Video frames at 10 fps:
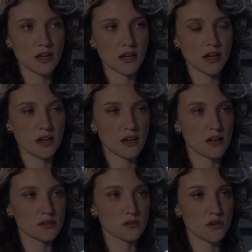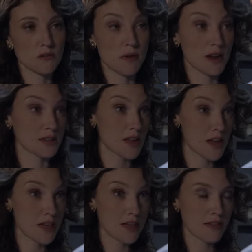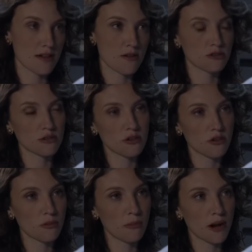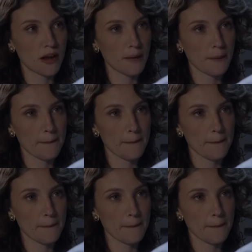que estoy embarazada de otro hombre?